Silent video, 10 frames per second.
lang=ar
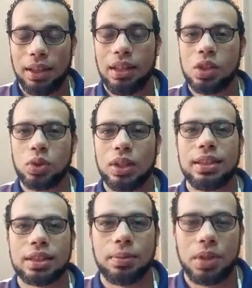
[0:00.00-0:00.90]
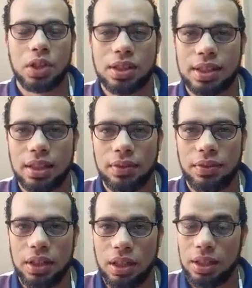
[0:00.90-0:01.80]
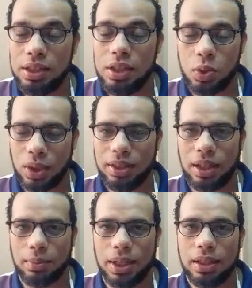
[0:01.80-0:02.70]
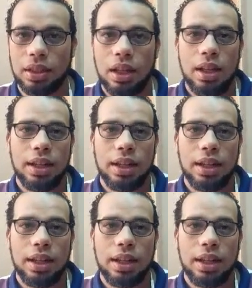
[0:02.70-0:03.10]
عندنا شوية إكسبريشنز كده في الإنجليزي شوية تعبيرات